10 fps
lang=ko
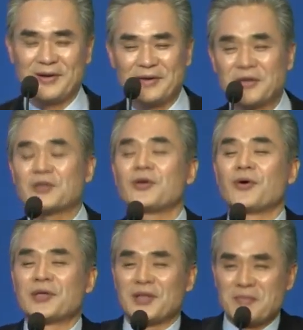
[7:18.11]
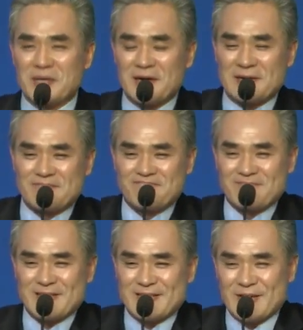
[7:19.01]
그랬더니 어떻게 됩니까?
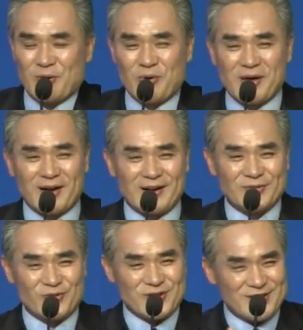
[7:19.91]
홍해가 쫙